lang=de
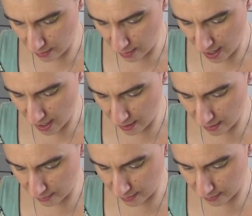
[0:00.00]

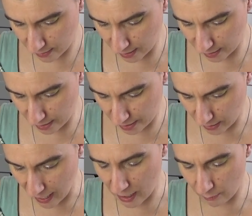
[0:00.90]
Lang City
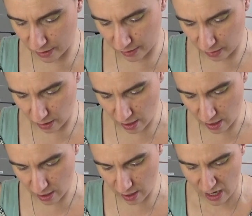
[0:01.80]
Style
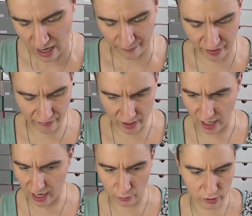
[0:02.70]
Mascara. Die war
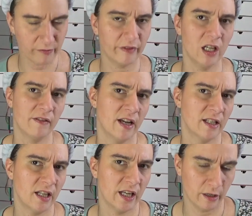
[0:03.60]
auch, soviel ich
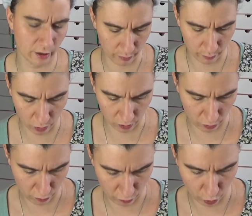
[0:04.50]
weiß, in einer Abo-Box.
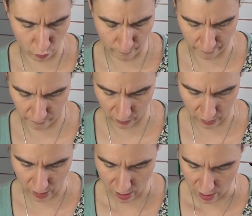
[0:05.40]

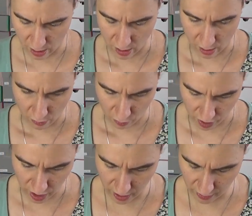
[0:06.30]
Und
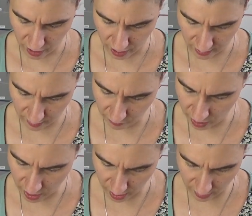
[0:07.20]
die testen
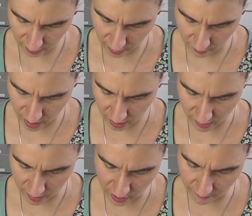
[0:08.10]
wir jetzt
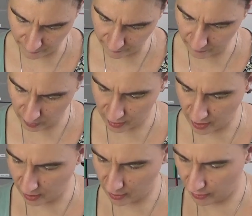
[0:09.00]
gemeinsam. Ich
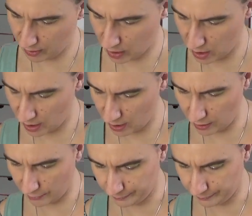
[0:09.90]
zeige sie euch gleich.